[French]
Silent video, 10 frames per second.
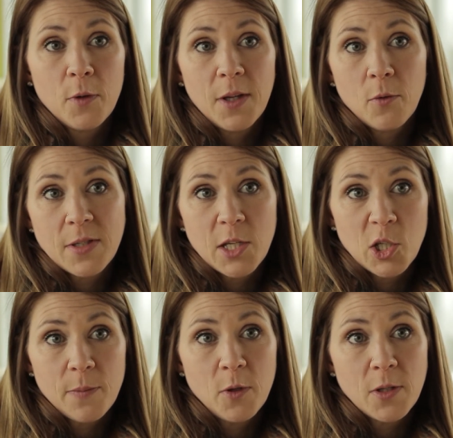venir au
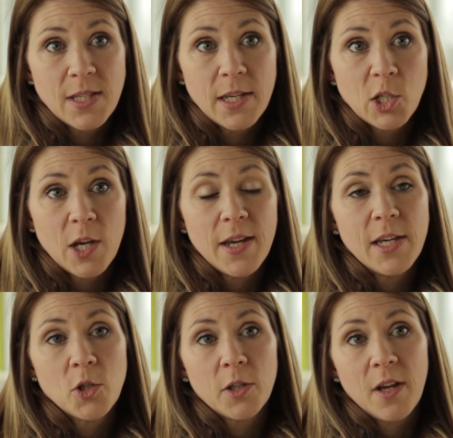cégep de Saint-Jean
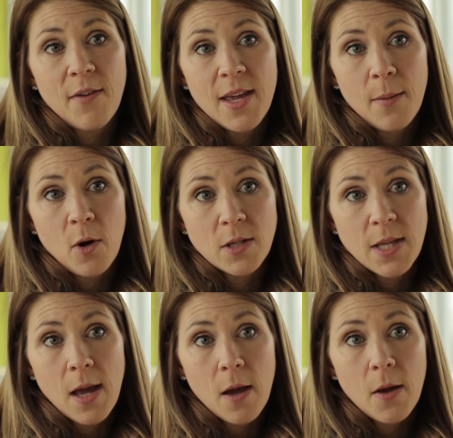et je travaille à
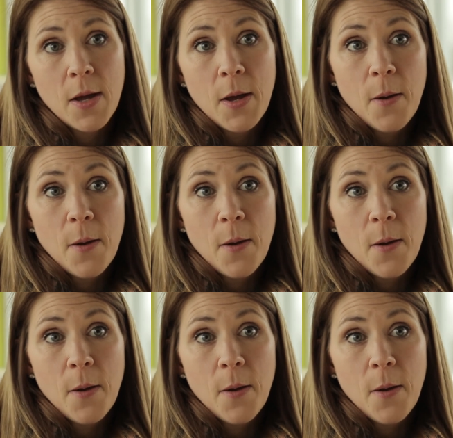Brossard,